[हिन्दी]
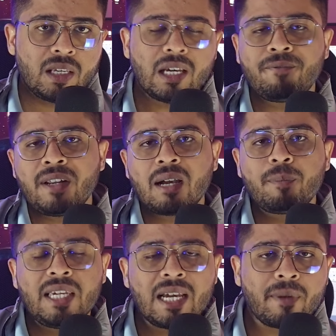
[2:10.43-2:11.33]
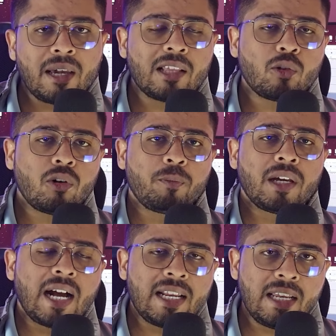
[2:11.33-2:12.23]
या फिर आप ई e के तौर
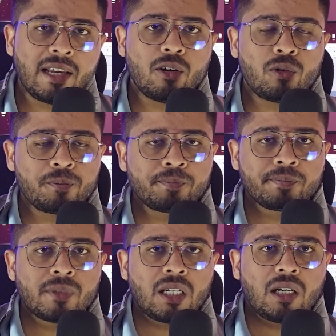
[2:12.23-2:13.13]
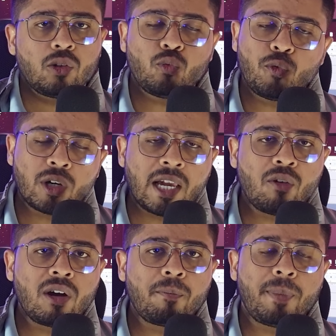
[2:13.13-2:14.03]
पर गाड़ी ले रहे हो तो वो क्या
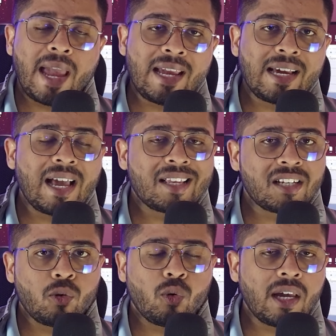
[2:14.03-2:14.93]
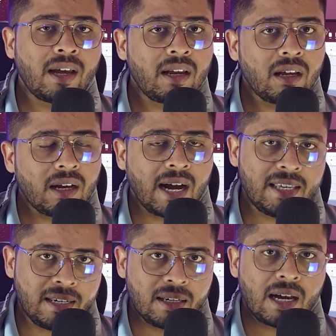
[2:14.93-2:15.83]
हुआ बैंक का एसेट हो गया
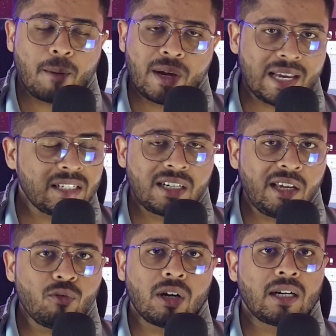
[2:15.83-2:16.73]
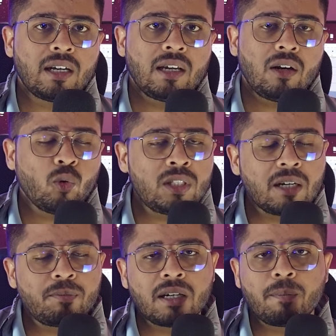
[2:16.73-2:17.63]
गाड़ी आपका एसेट नहीं हुआ लोन
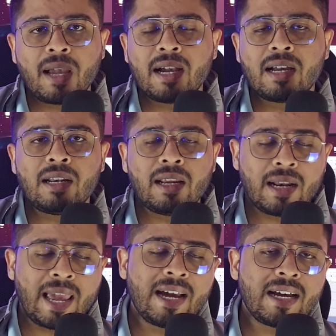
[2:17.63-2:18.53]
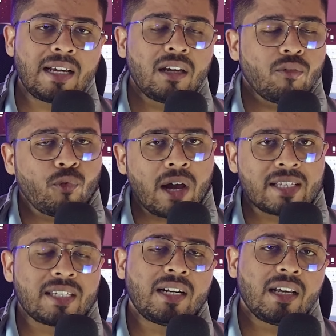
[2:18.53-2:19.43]
जब तक बैंक का रहेगा वो
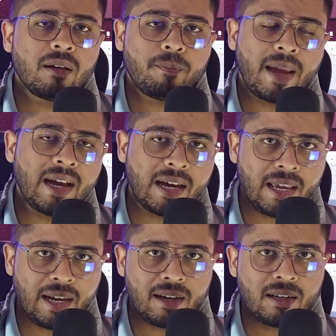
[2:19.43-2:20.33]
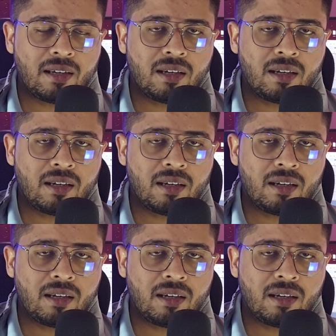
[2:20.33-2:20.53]
एसेट बैंक का रहेगा